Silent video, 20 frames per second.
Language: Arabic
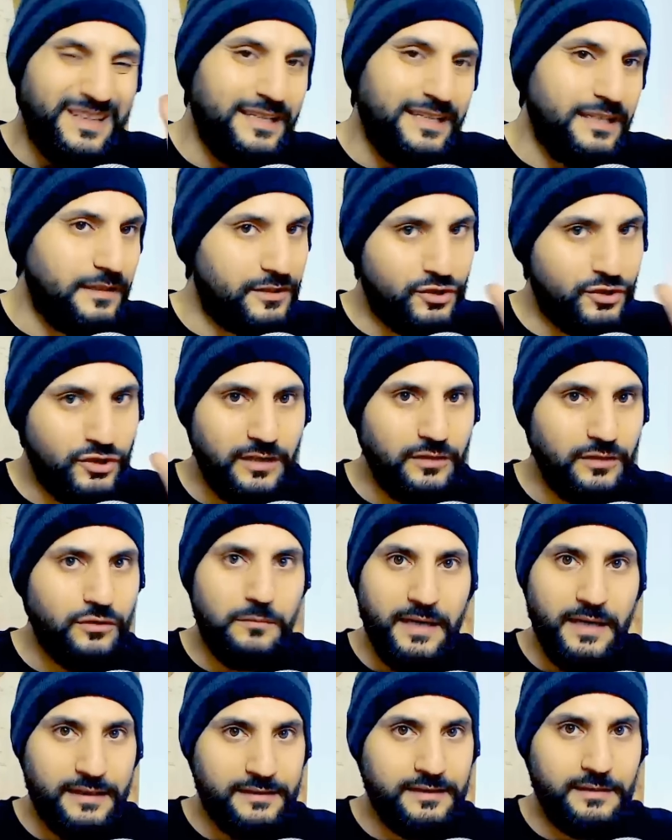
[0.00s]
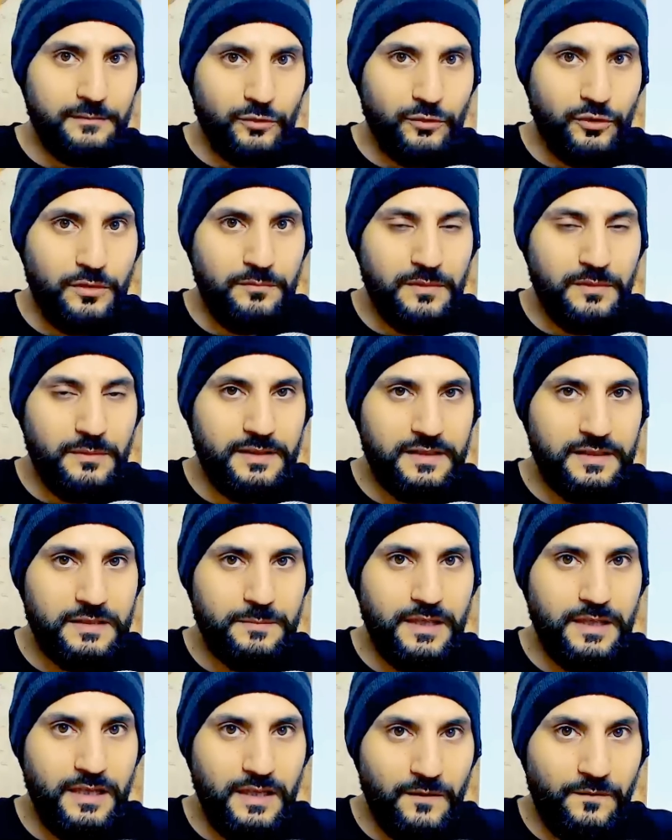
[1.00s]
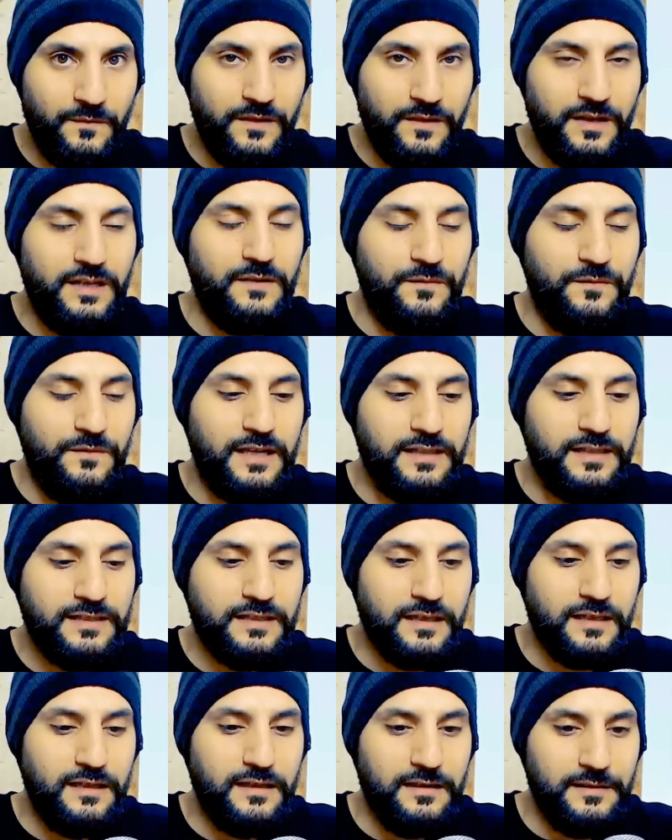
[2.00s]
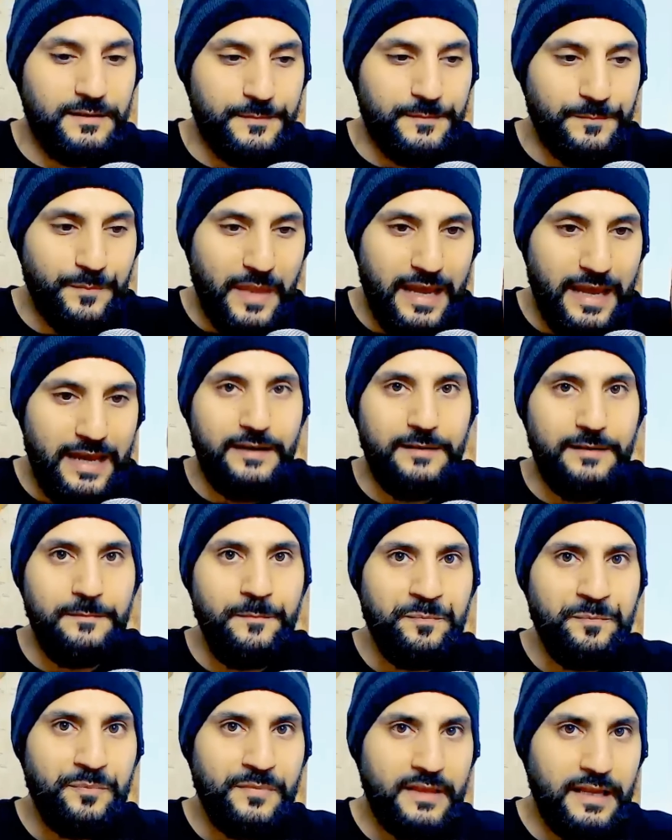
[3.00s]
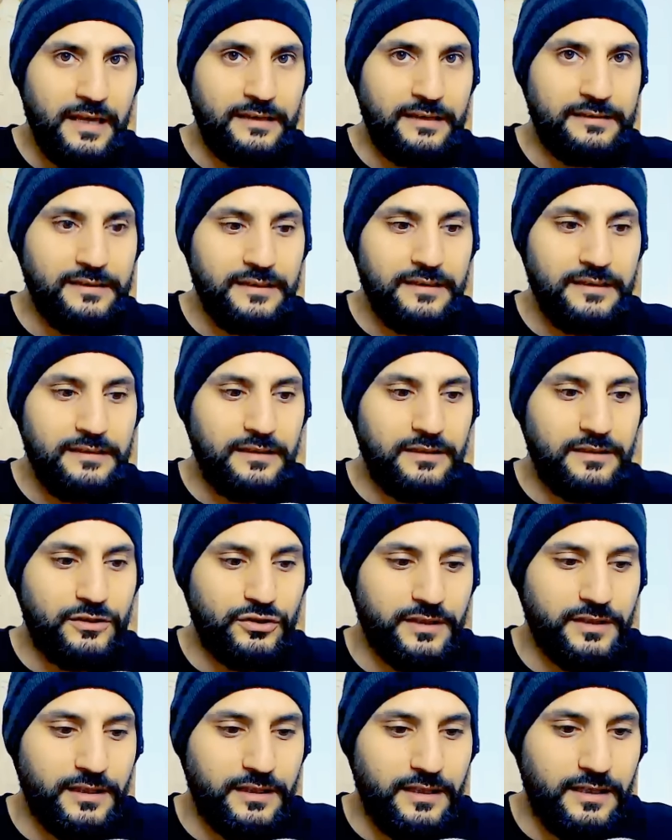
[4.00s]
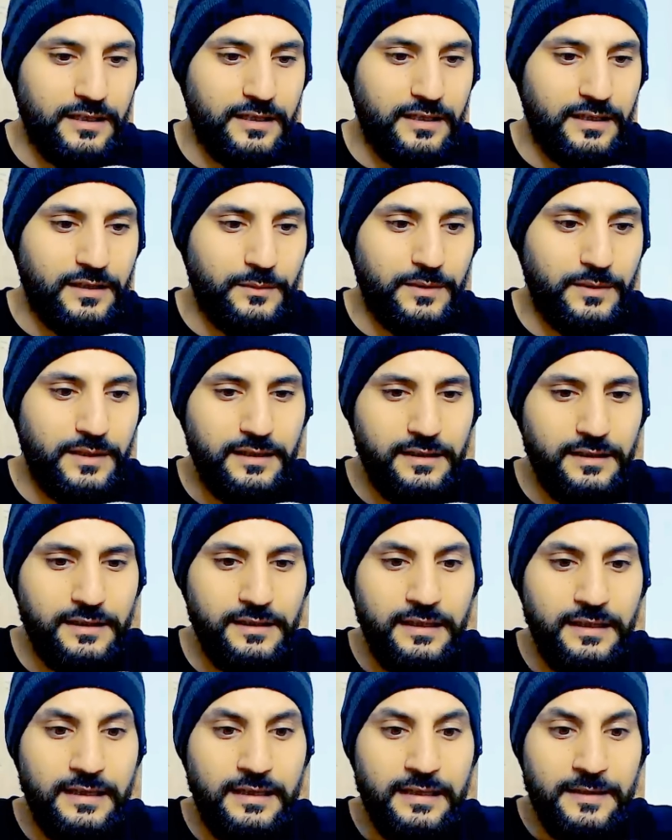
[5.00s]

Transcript: جانجو ما كتير مهمه بالنسبه لي الفلاسك اهم لحتى نقدر نشتغل عليها ولكن